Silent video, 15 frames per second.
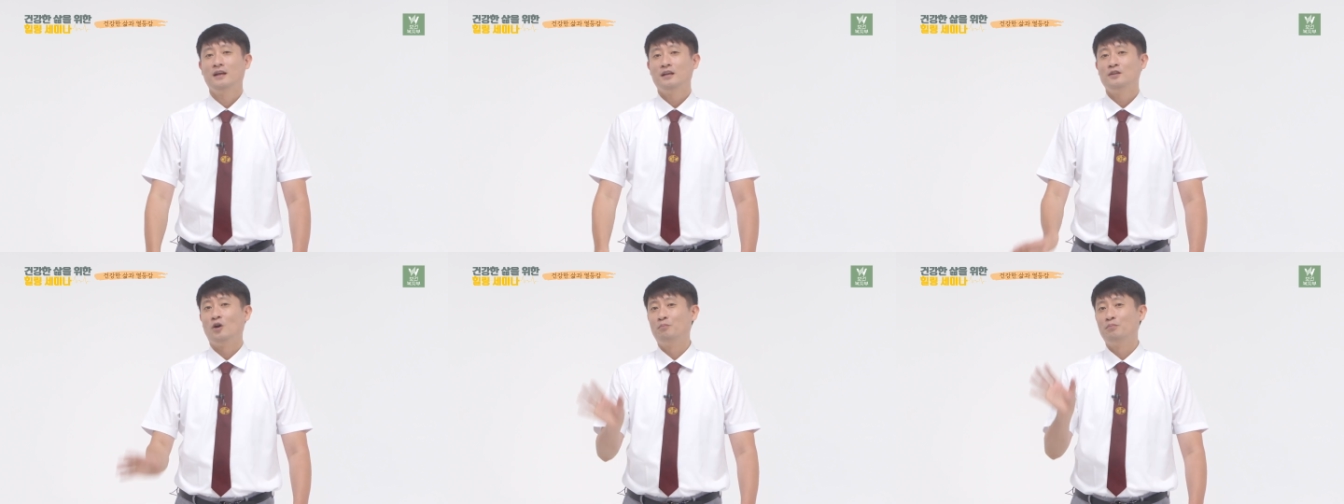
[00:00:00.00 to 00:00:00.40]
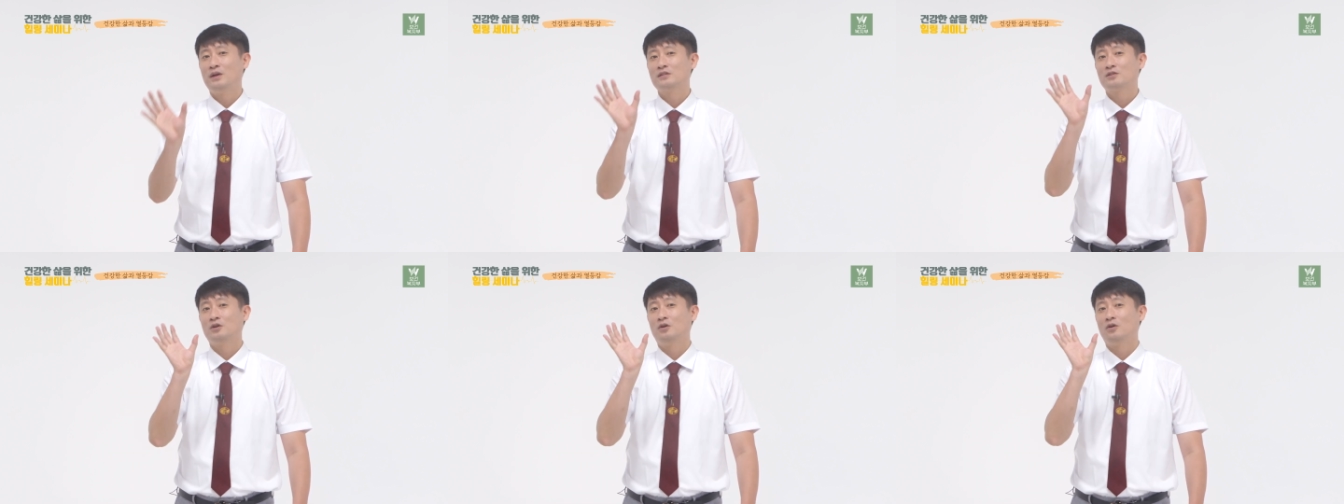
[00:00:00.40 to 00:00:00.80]

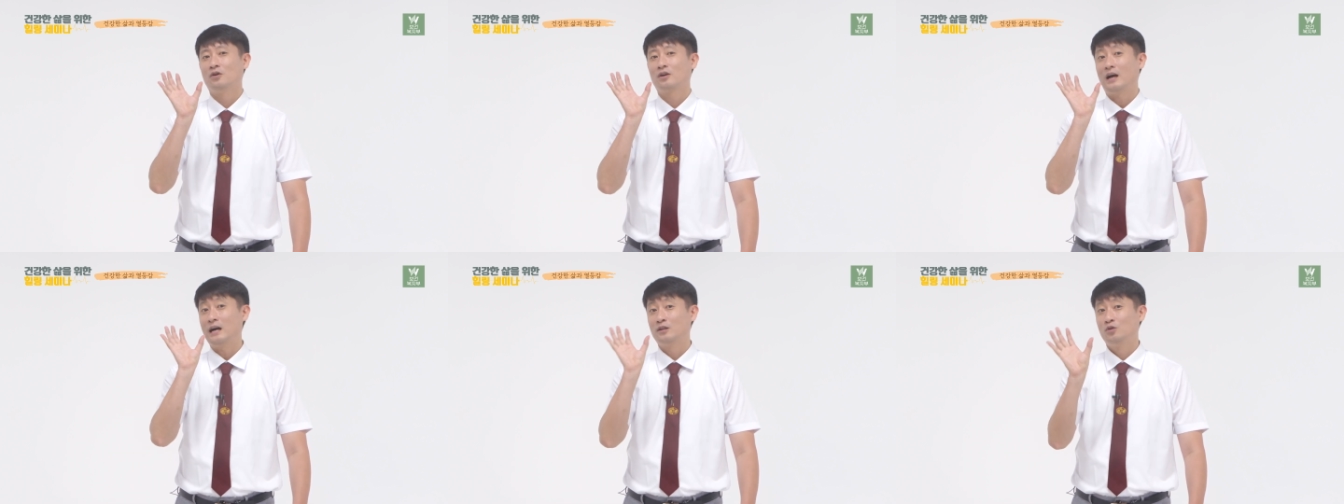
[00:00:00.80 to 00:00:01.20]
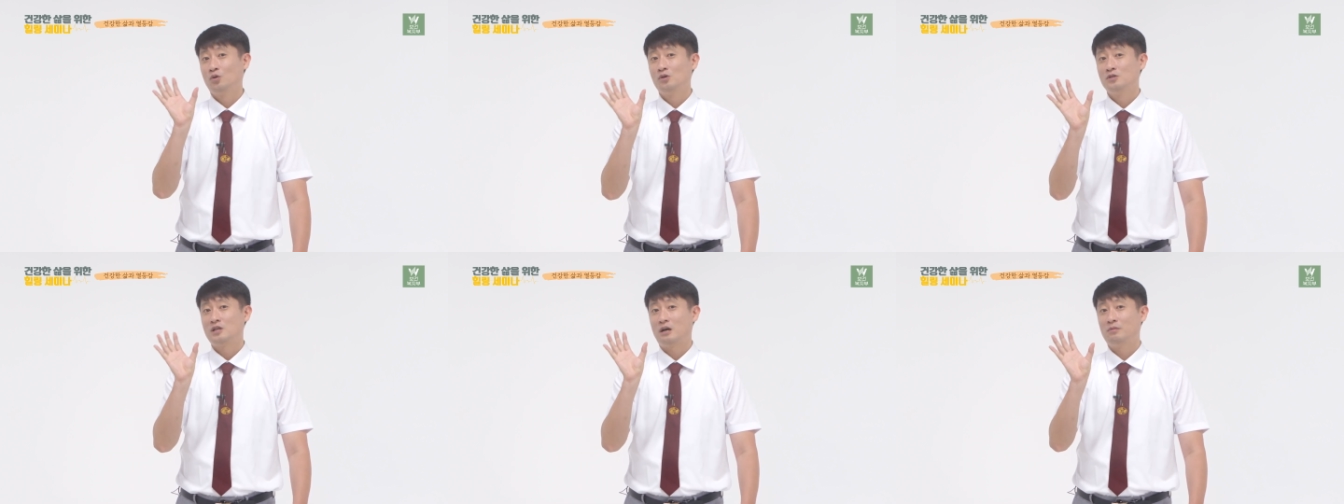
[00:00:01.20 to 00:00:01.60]
옆에서
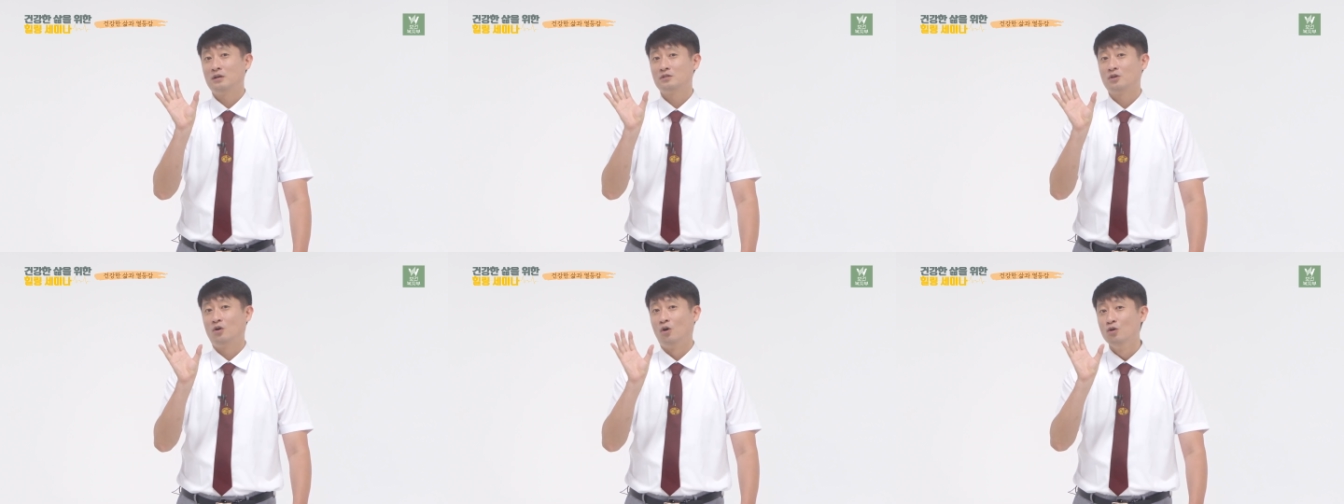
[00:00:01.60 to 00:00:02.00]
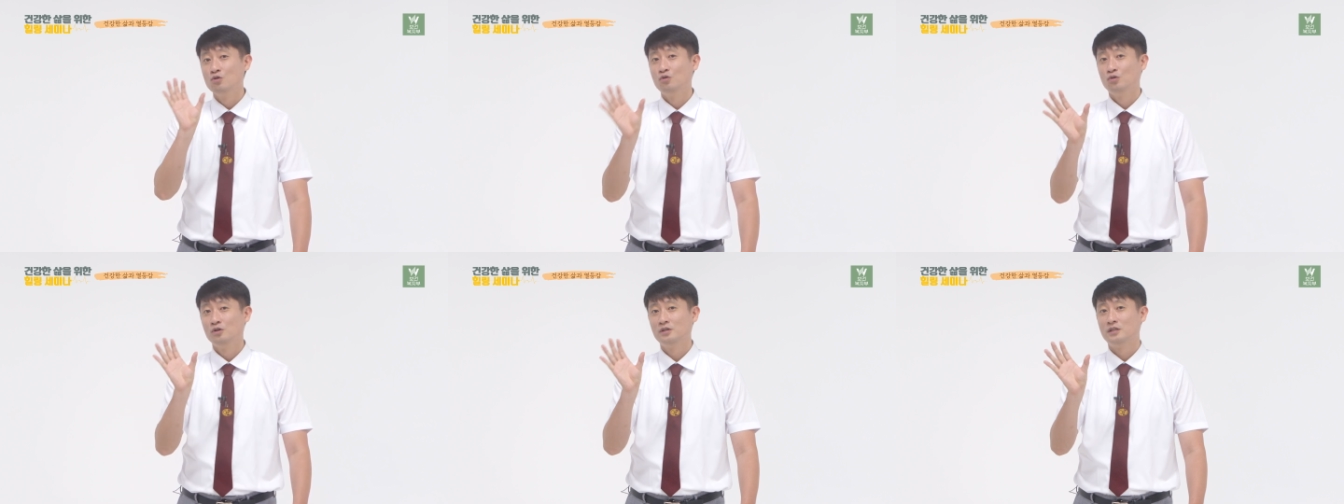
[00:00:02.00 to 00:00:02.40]
각도를 잡아서
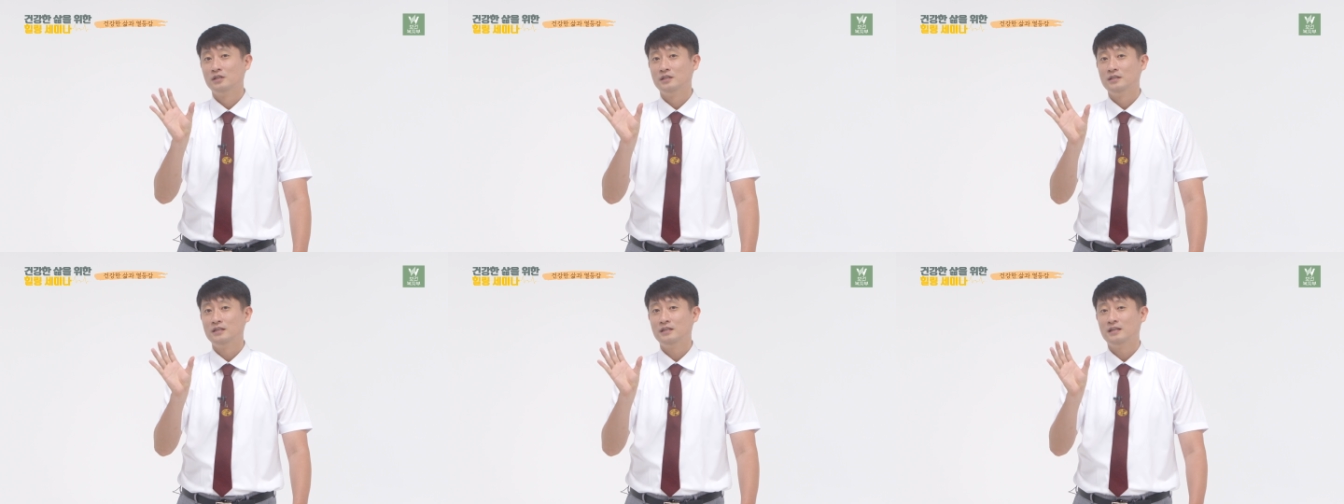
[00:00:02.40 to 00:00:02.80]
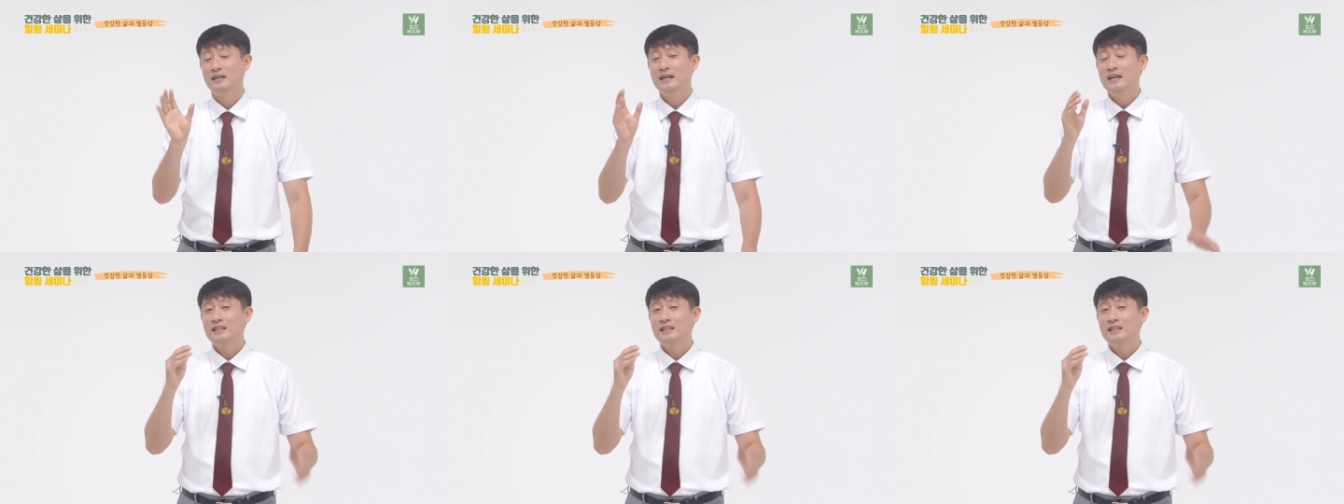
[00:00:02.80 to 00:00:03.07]
얼굴을 그리니